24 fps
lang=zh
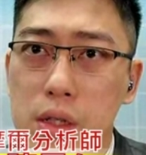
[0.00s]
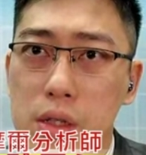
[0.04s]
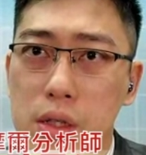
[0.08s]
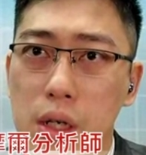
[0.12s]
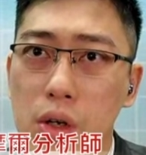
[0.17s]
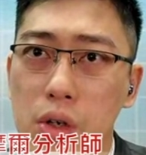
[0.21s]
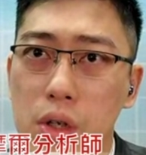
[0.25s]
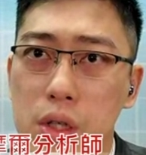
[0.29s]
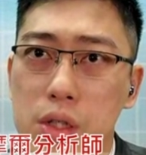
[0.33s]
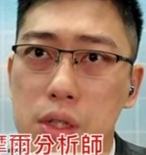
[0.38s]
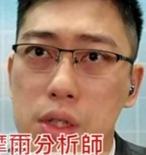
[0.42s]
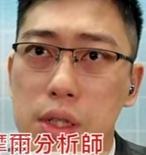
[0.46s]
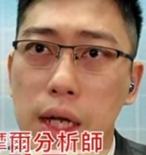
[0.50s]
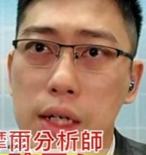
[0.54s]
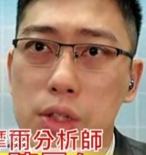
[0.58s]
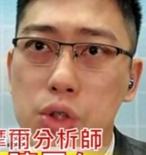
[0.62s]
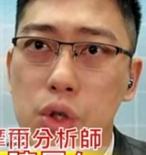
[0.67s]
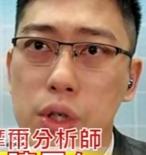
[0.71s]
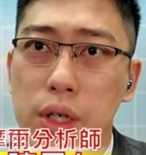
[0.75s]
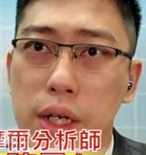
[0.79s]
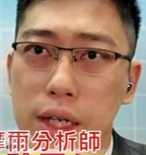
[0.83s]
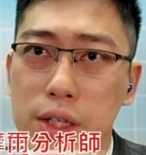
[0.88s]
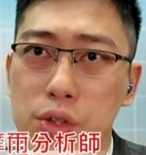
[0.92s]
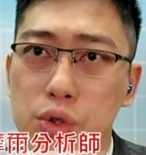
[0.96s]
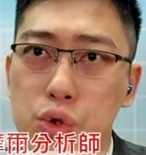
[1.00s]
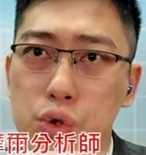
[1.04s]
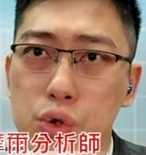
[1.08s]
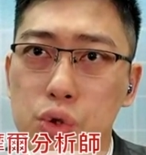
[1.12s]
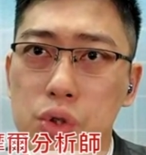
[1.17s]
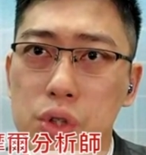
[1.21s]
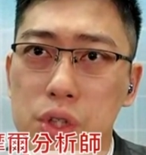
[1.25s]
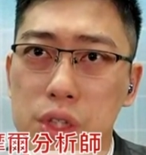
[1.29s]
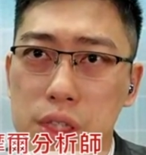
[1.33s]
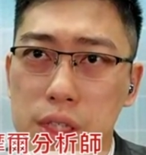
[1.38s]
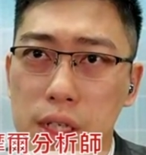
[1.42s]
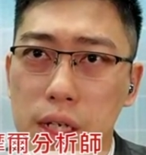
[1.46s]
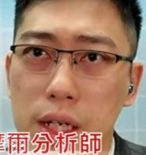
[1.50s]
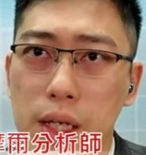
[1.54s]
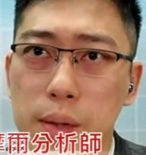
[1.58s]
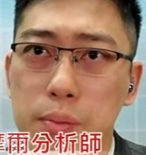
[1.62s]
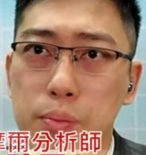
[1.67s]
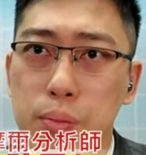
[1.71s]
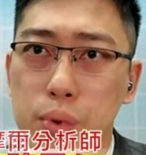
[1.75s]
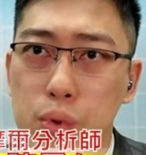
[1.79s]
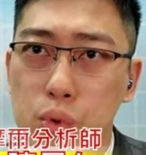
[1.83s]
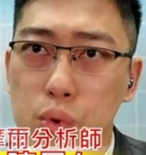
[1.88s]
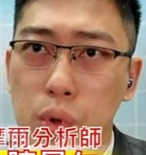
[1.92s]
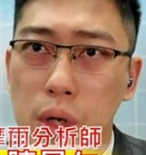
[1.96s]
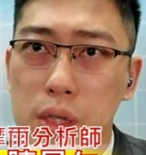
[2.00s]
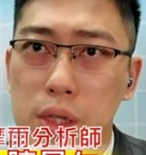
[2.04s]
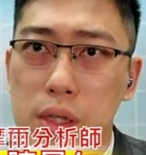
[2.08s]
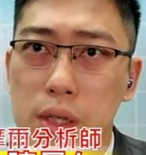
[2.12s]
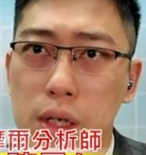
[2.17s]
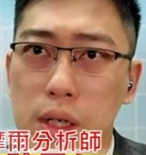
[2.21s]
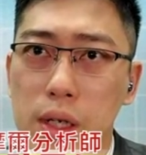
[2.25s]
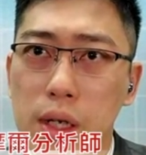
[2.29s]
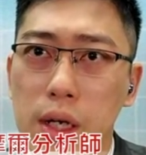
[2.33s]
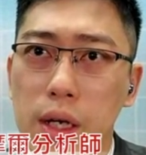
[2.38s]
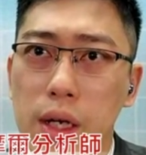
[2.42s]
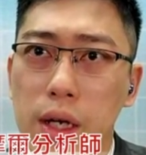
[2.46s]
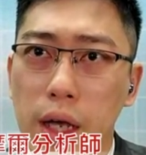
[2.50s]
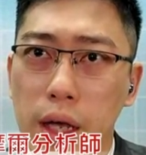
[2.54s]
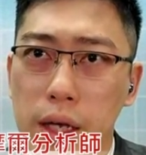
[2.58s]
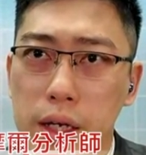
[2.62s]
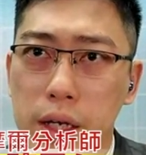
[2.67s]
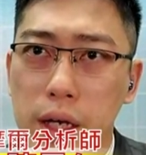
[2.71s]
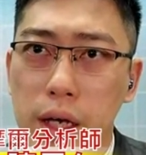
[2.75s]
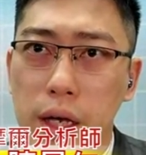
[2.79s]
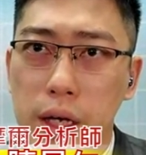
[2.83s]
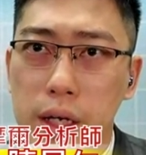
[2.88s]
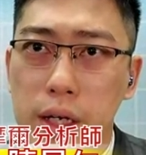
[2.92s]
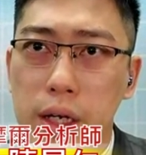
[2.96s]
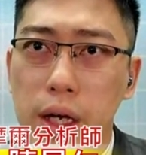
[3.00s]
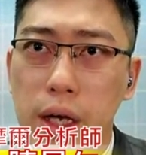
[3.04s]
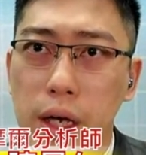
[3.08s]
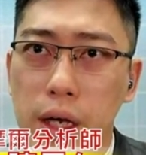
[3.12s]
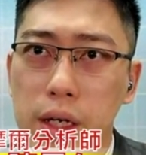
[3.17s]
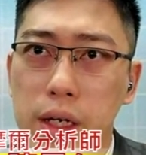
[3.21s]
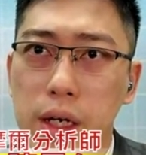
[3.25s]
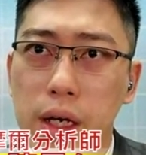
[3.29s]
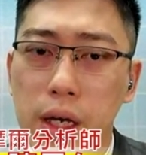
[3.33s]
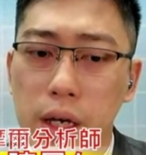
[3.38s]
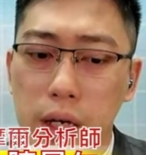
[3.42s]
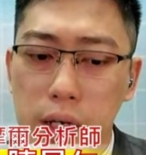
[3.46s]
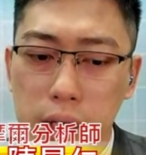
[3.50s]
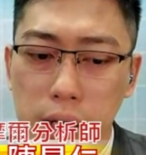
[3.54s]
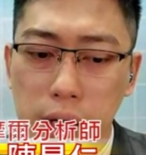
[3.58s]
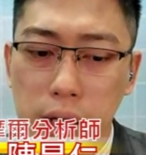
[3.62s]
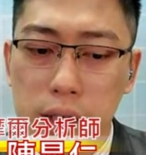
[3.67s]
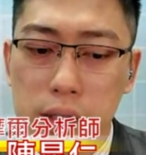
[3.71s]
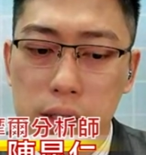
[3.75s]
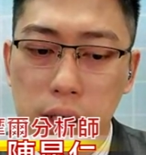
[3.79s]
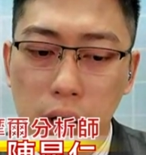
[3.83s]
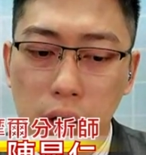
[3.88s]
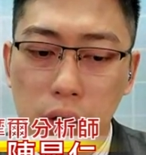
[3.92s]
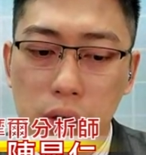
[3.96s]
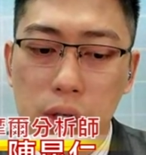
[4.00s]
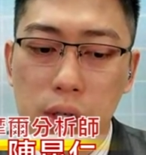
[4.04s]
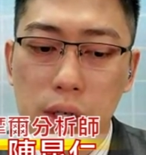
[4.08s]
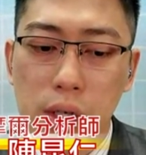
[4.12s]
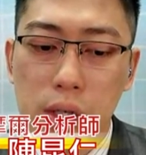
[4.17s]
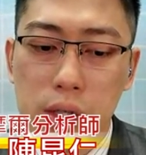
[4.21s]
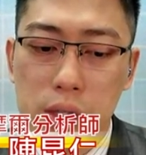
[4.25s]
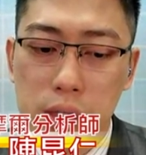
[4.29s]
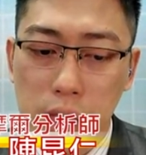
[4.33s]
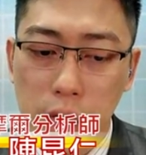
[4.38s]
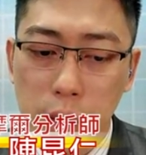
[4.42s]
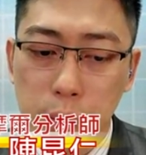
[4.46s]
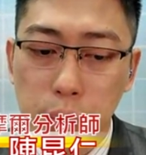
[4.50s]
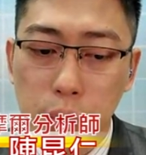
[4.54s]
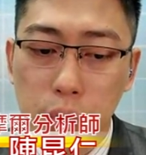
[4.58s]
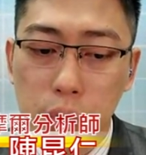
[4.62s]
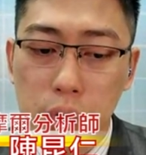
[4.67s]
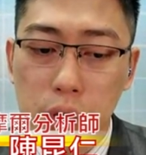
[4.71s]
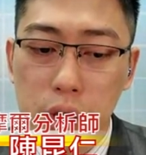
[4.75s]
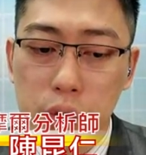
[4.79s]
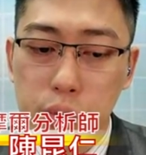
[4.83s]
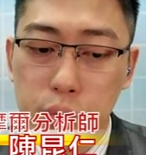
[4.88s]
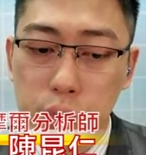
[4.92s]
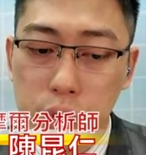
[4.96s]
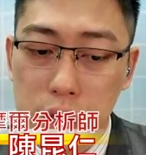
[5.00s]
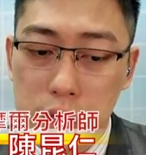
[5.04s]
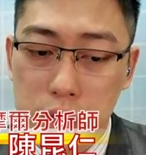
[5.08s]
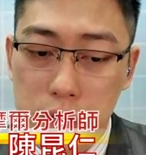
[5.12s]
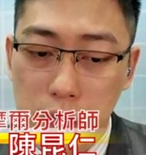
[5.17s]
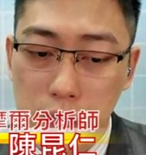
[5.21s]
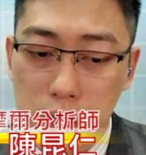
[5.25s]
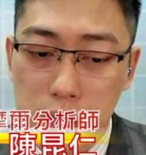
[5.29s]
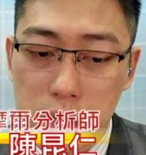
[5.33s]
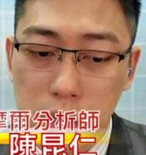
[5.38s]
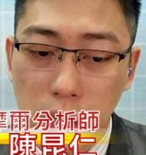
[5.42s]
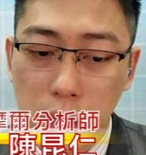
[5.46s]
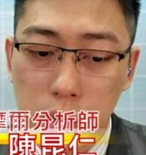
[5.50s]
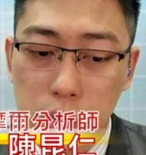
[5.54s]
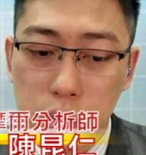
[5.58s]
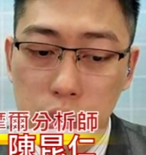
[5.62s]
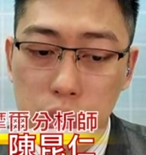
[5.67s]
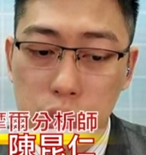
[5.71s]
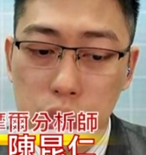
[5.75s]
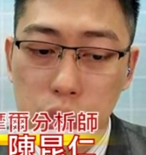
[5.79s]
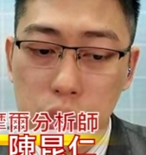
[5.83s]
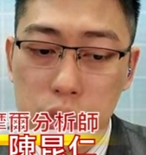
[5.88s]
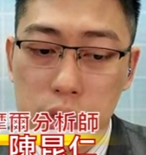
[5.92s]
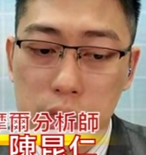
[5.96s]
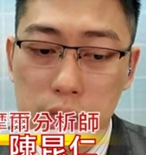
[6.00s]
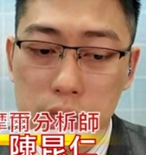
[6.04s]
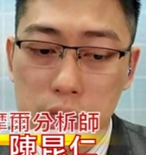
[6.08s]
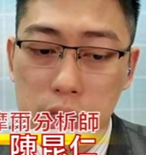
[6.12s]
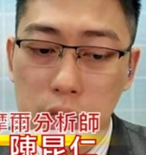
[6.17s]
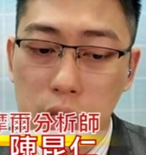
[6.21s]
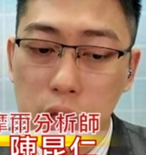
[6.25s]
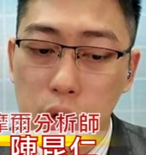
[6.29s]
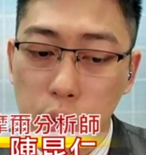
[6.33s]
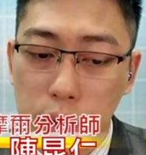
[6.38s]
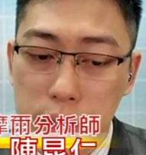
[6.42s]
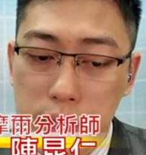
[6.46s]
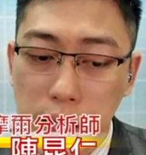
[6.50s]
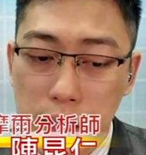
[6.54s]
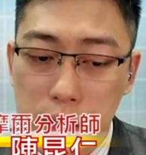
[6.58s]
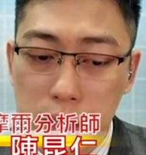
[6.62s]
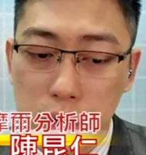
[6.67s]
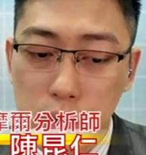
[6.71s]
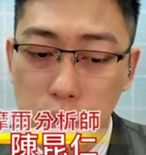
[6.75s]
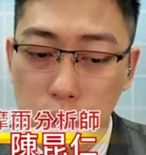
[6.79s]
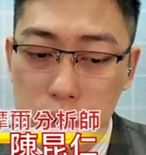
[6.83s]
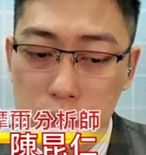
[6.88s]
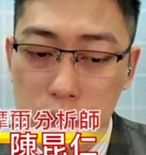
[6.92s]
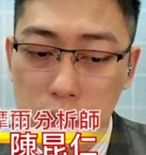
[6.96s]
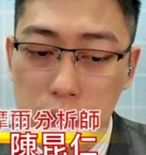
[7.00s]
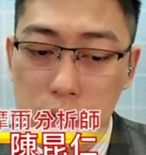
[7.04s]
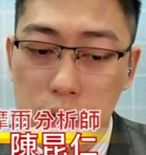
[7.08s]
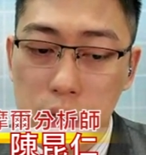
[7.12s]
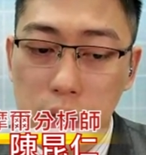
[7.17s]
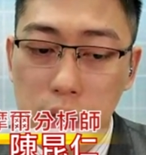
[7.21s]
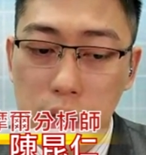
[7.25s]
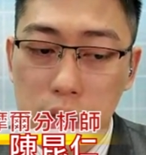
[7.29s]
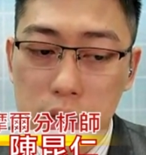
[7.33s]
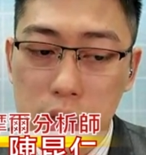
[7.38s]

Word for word: 然后可是它就连续接连不断的黑 K 黑 K 黑 K 黑 K，然后跌破了月线，然后又又这样的一个回档的过程，